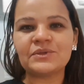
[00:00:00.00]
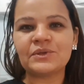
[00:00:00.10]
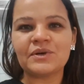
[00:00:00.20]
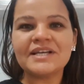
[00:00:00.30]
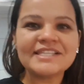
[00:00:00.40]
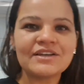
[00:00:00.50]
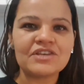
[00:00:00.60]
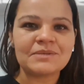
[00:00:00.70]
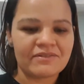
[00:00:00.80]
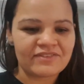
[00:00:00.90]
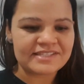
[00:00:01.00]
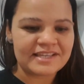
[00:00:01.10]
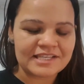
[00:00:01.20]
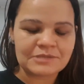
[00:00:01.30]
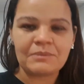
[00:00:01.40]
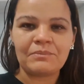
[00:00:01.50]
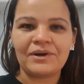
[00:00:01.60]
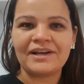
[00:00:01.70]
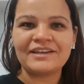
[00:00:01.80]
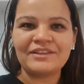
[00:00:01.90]
Eu tô ansiosa para fazer essas
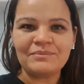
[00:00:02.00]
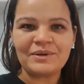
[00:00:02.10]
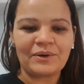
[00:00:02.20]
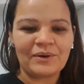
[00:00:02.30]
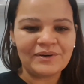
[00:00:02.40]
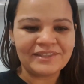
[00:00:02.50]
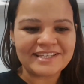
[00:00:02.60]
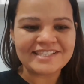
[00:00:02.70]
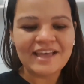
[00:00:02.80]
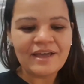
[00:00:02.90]
pipocas aqui no micro-ondas,